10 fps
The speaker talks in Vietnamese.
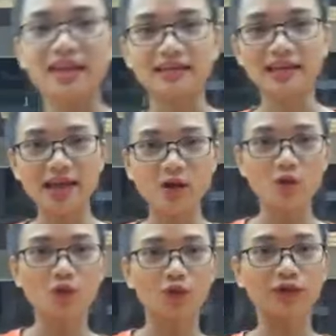đánh
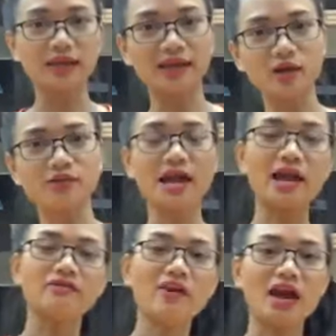eo
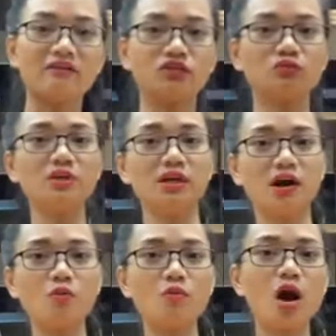trái phải và chúng mình
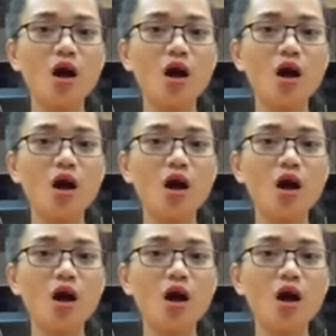không